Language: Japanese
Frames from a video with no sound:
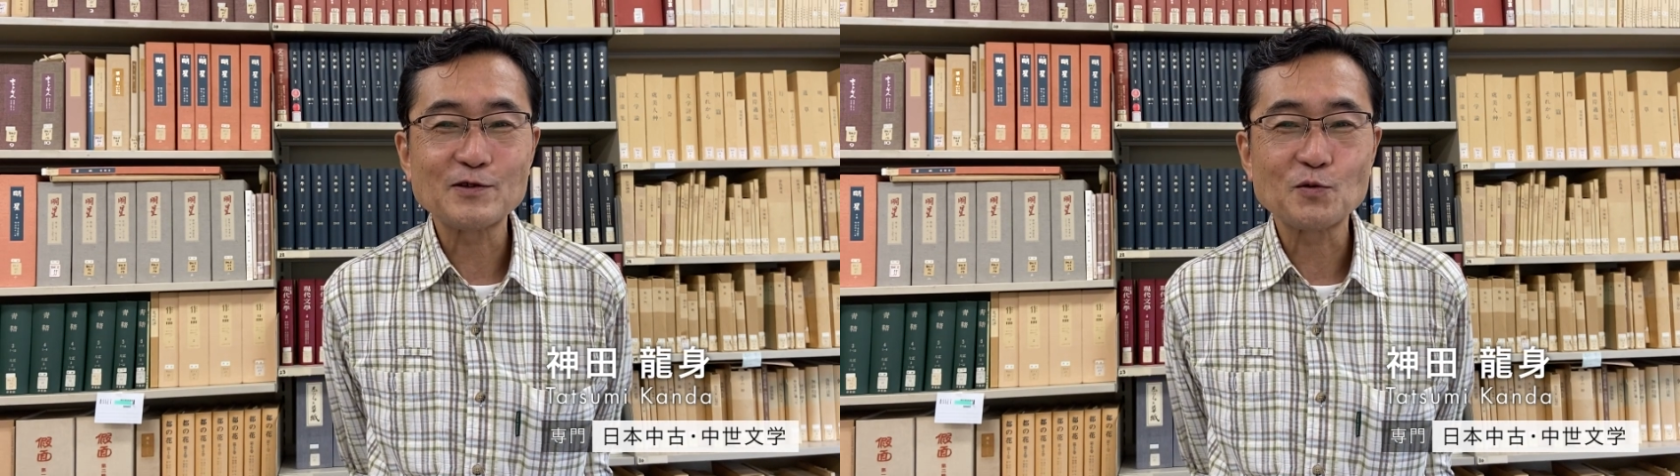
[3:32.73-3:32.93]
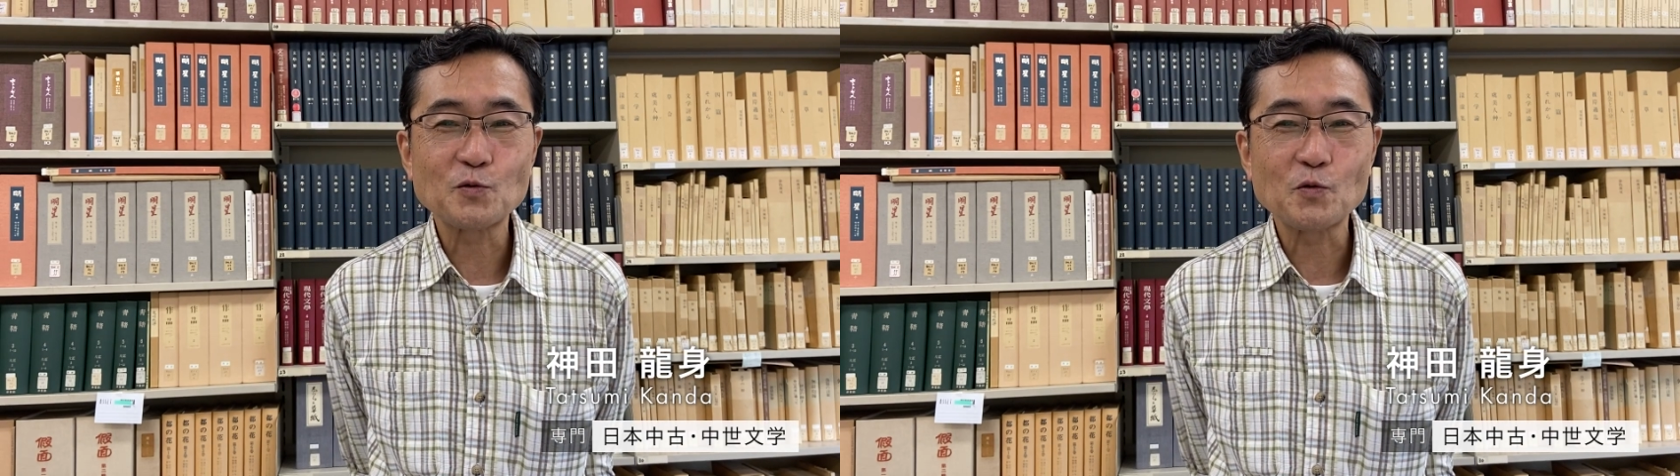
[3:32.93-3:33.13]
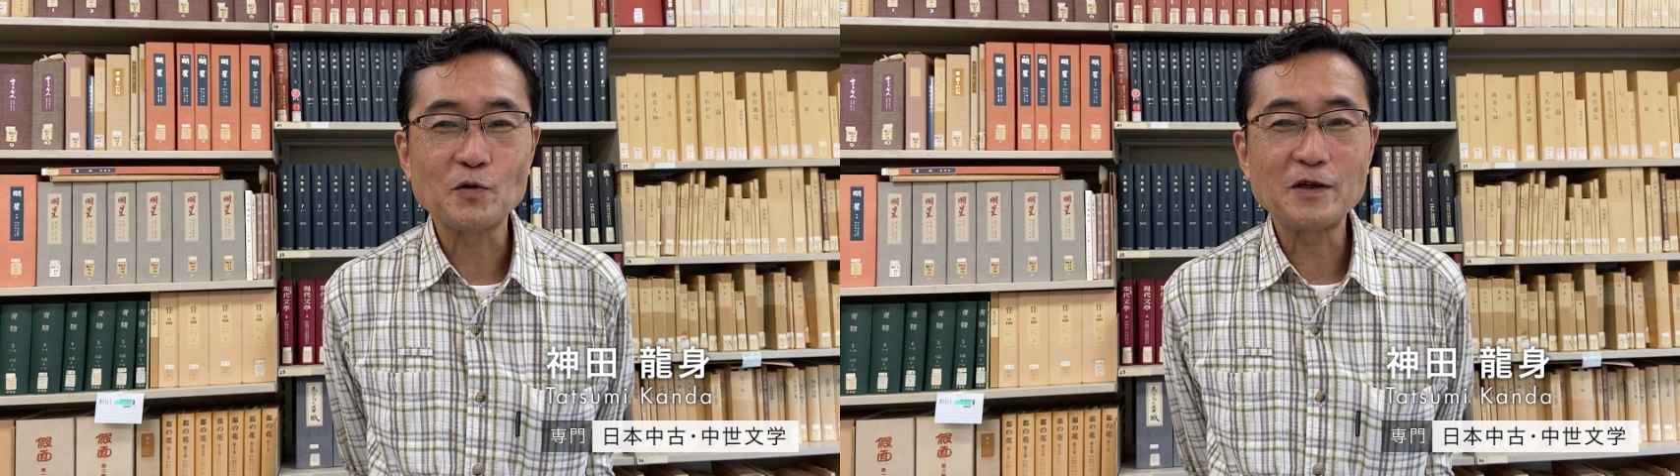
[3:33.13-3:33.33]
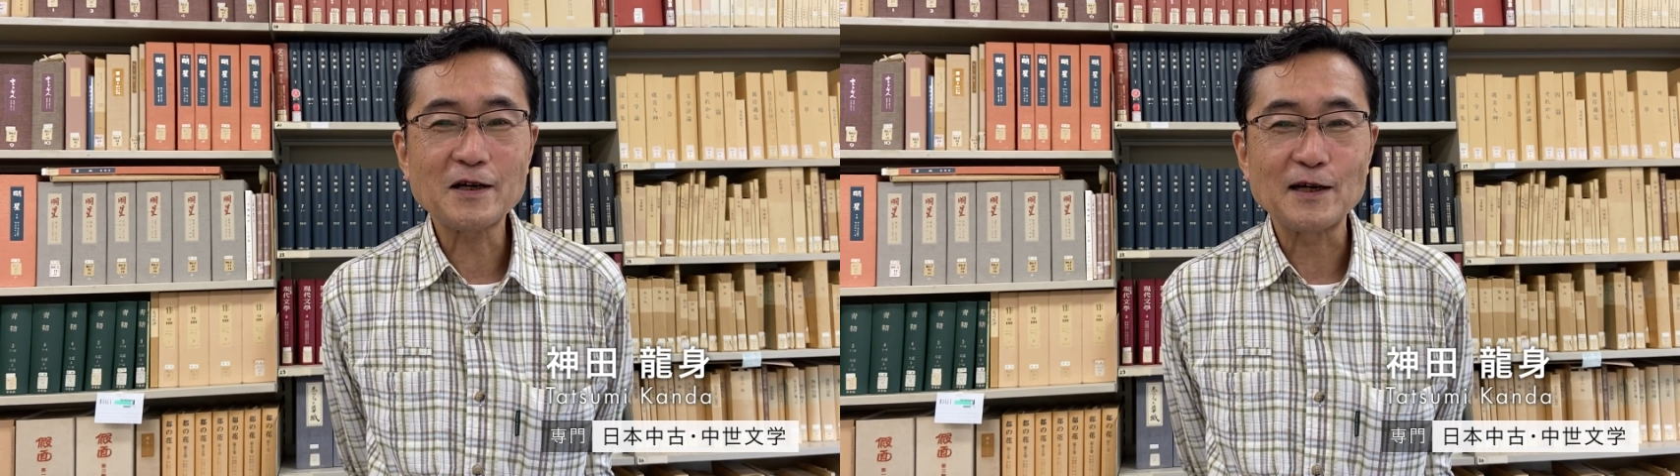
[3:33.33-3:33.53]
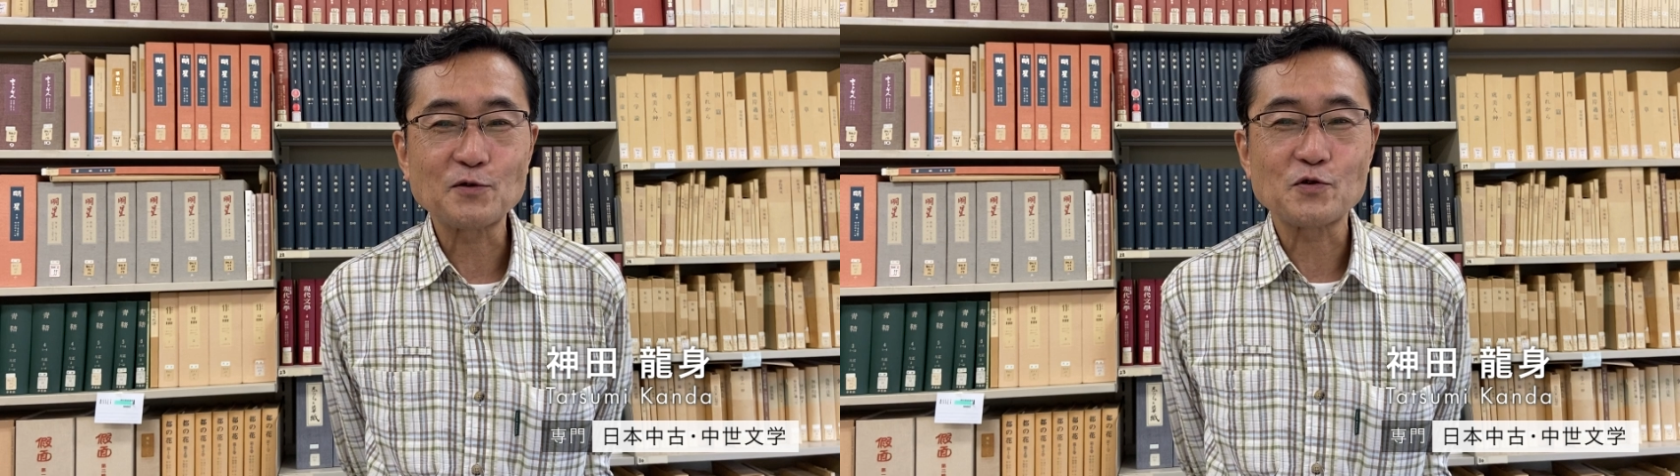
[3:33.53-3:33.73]
その問いに
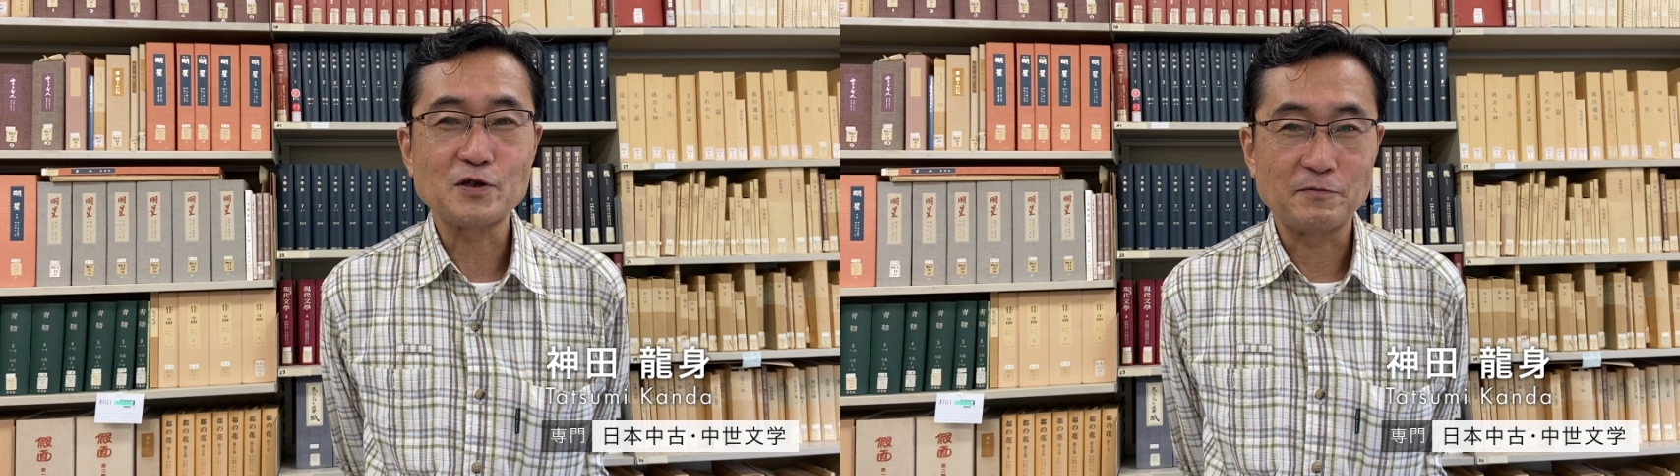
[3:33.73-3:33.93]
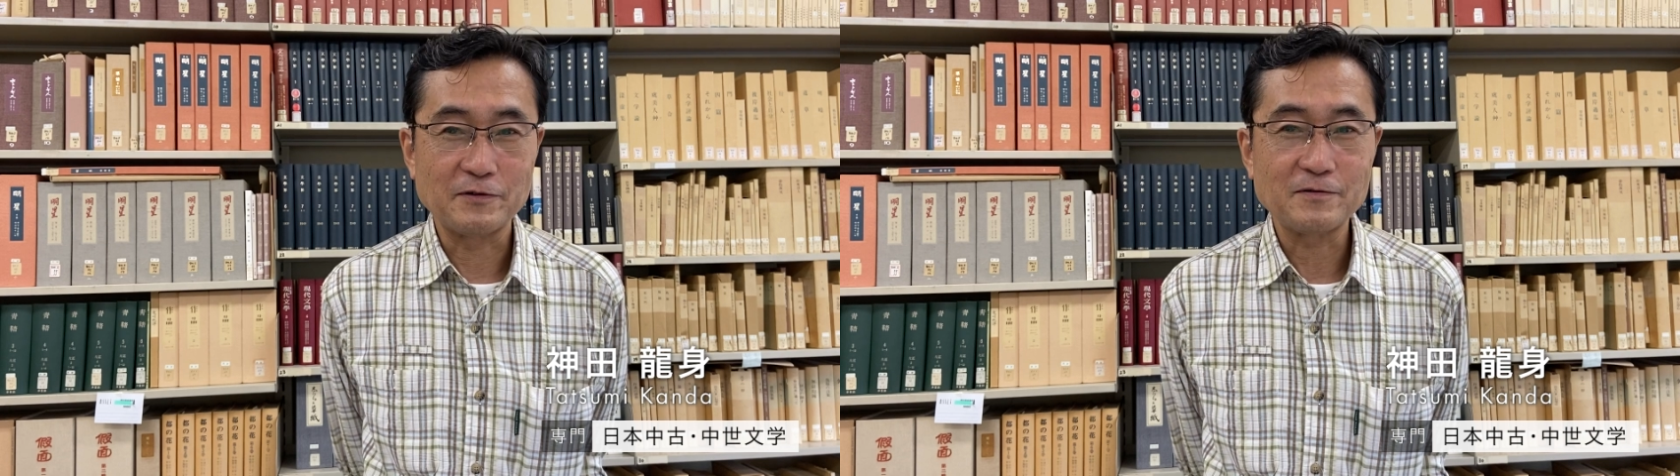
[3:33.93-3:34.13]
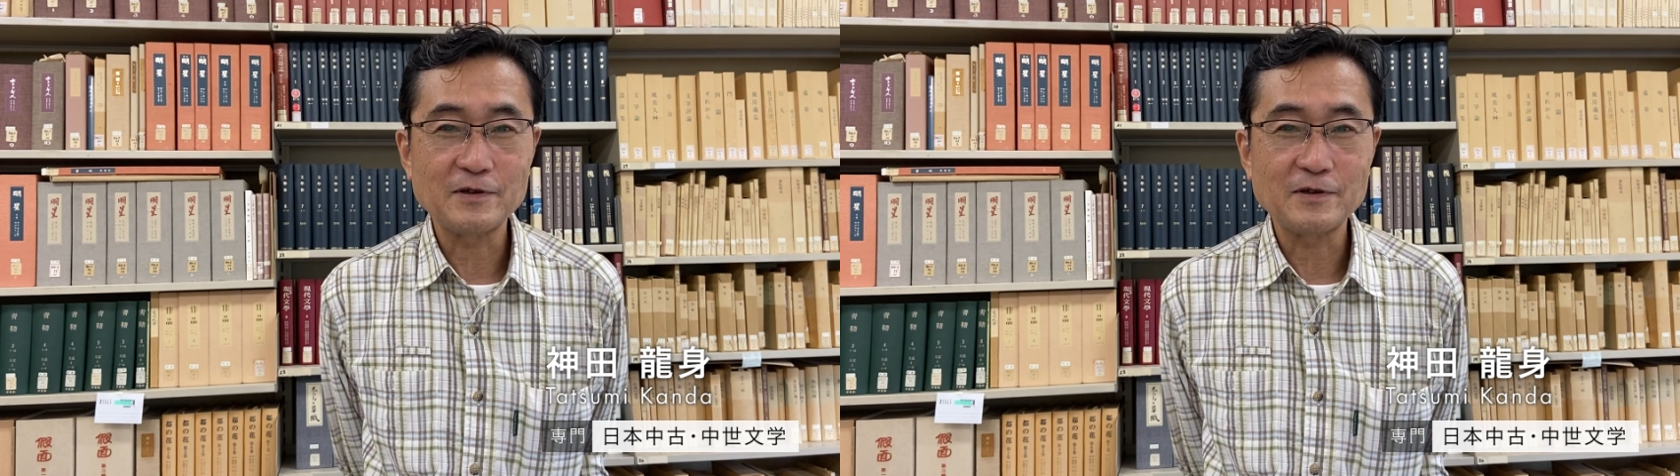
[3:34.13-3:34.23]
回答してみる、